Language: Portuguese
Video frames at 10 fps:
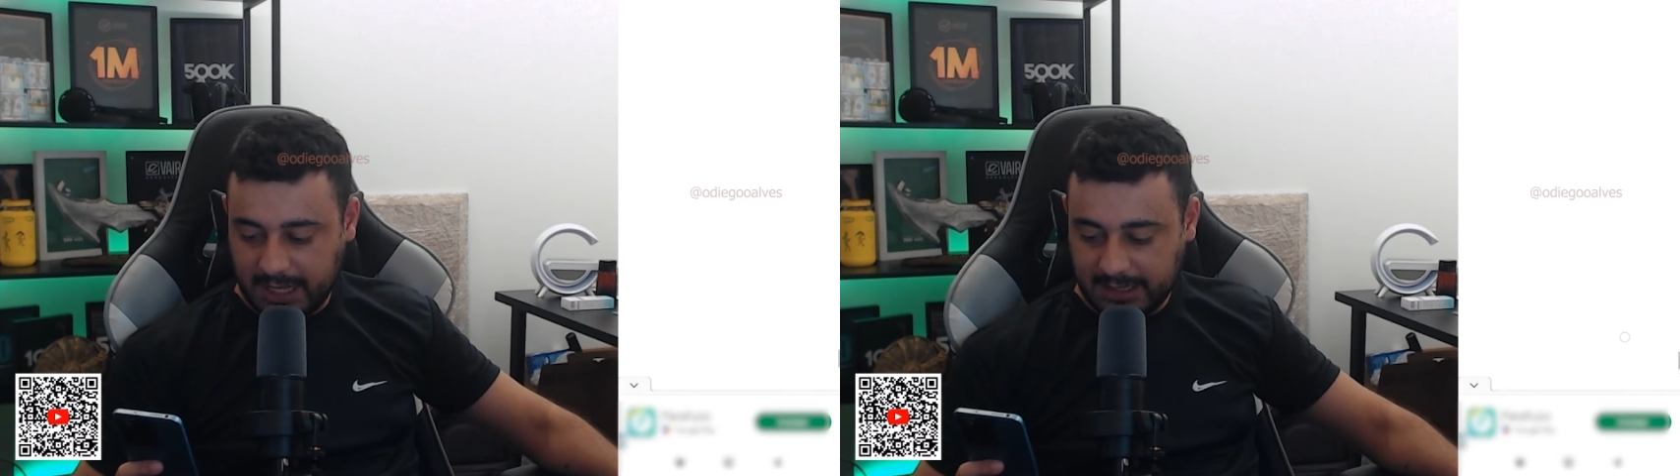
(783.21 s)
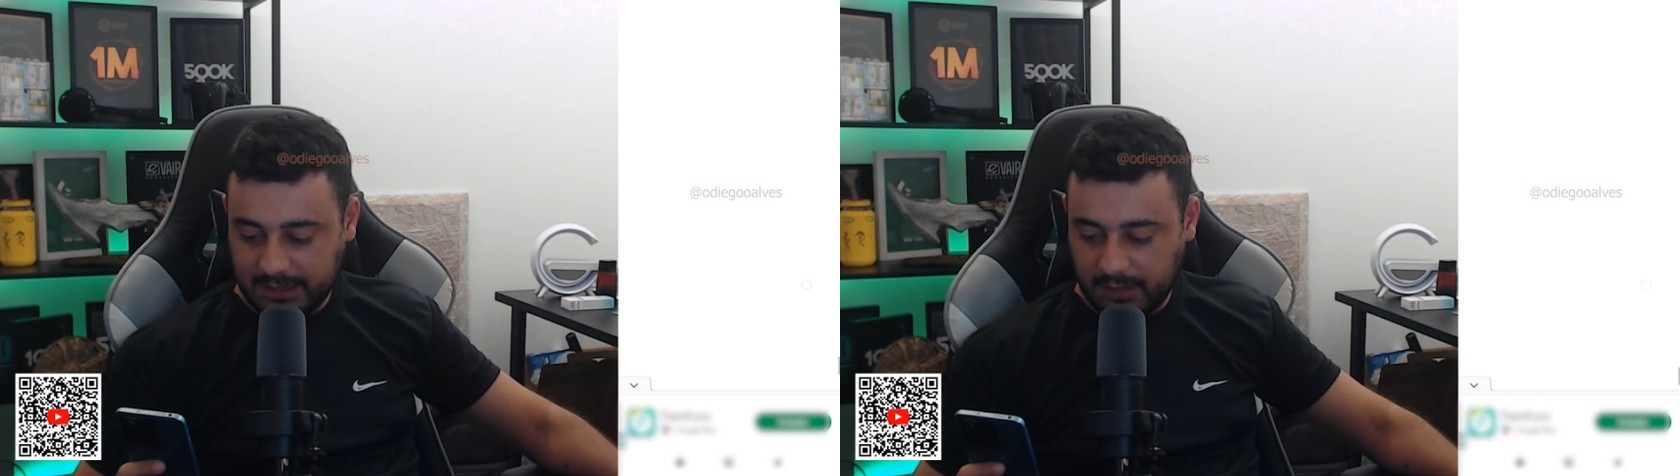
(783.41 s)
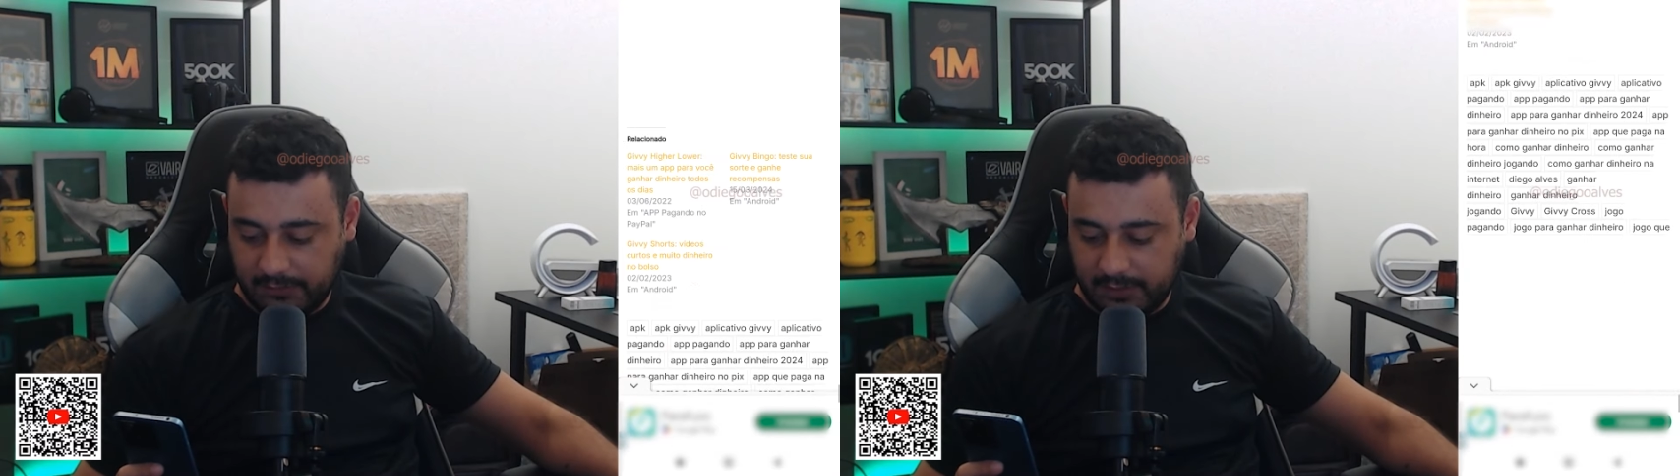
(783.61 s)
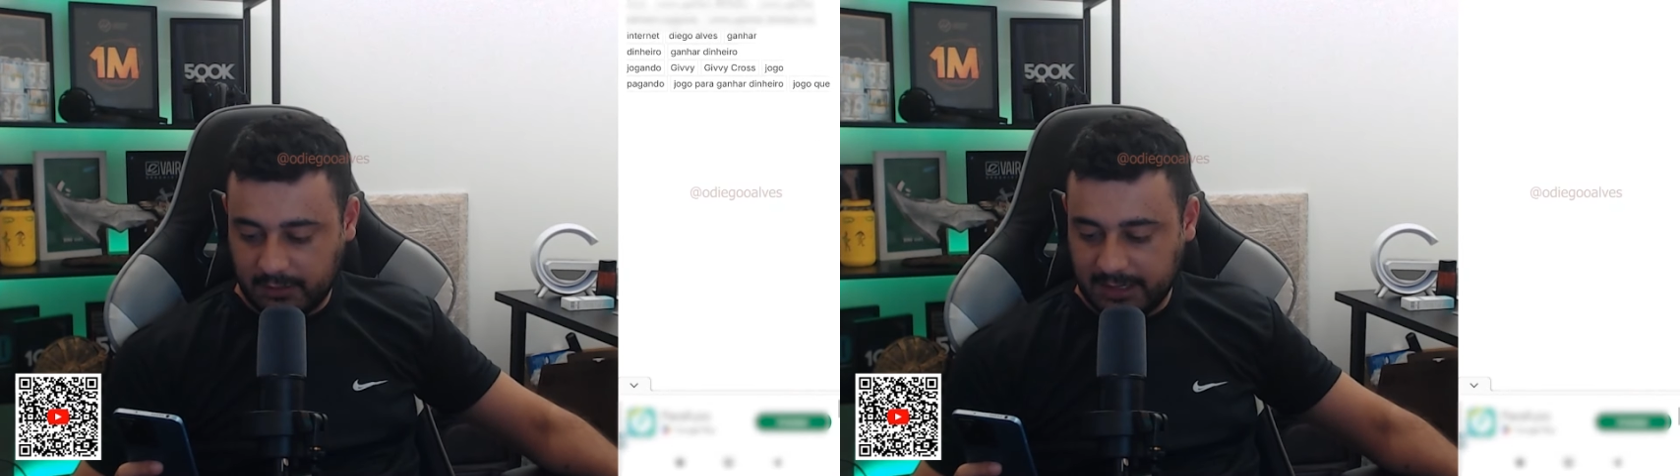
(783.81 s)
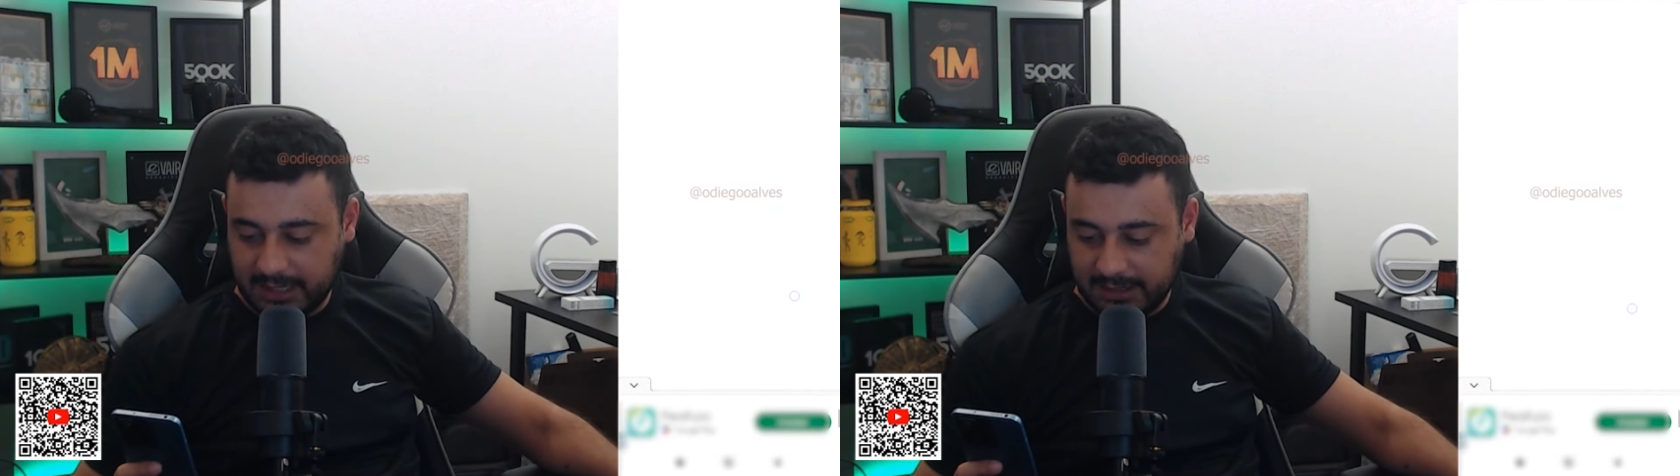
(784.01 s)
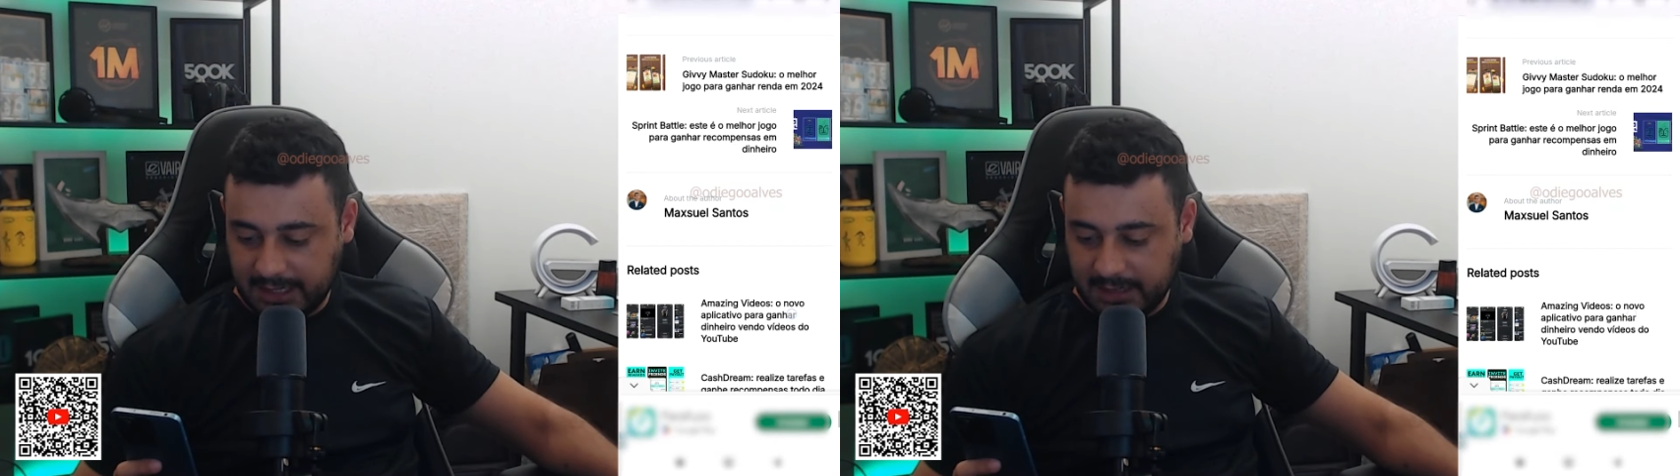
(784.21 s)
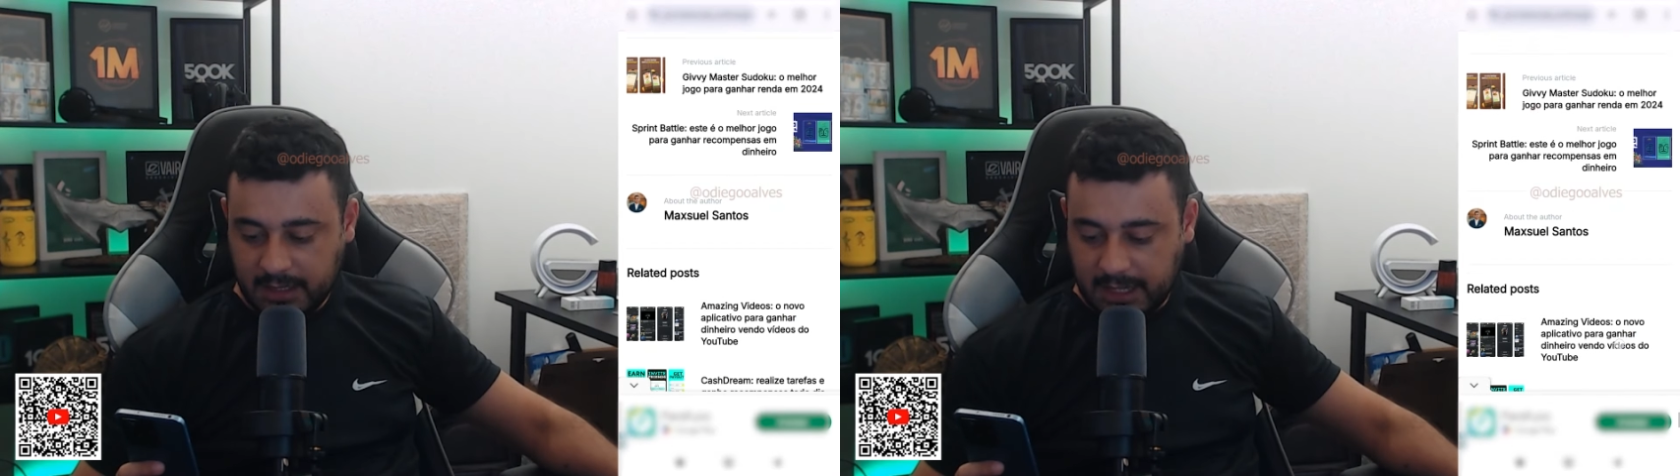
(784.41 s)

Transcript: até o final da tela,